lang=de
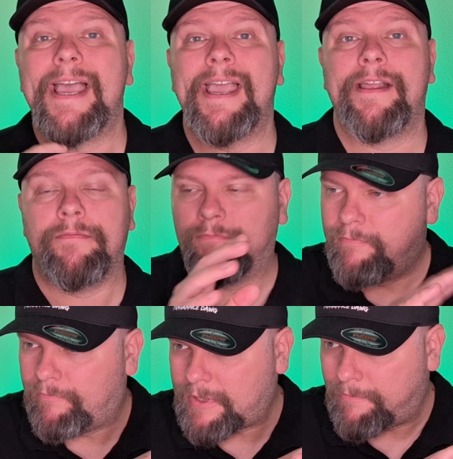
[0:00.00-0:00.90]
Äh,
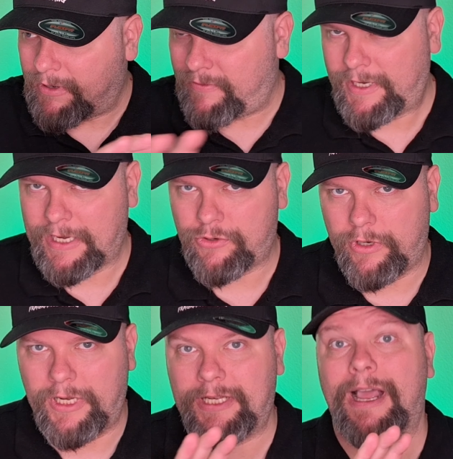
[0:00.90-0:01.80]
damit will ich
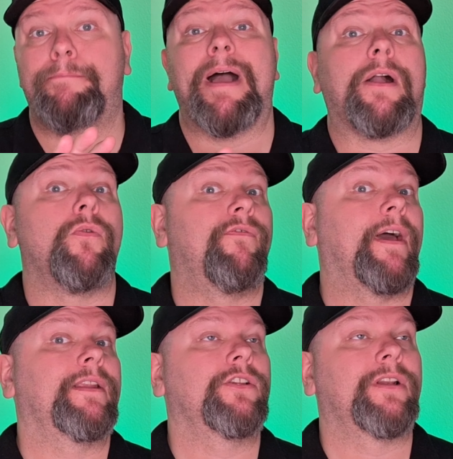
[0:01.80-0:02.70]
natürlich nicht Tabacco
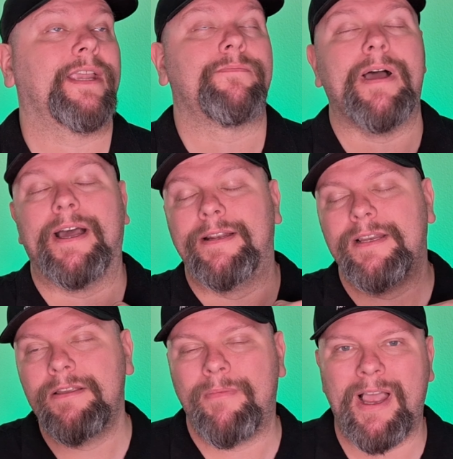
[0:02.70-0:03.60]
Vanille schlecht
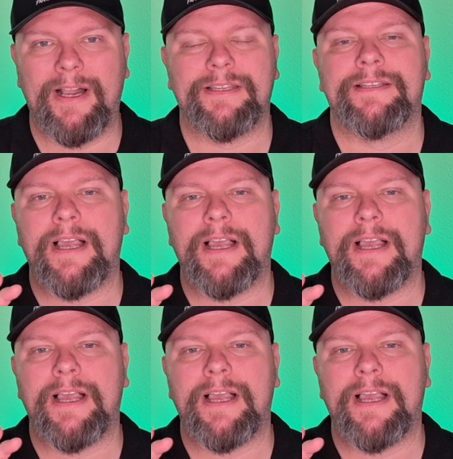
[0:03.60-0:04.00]
machen, niemals.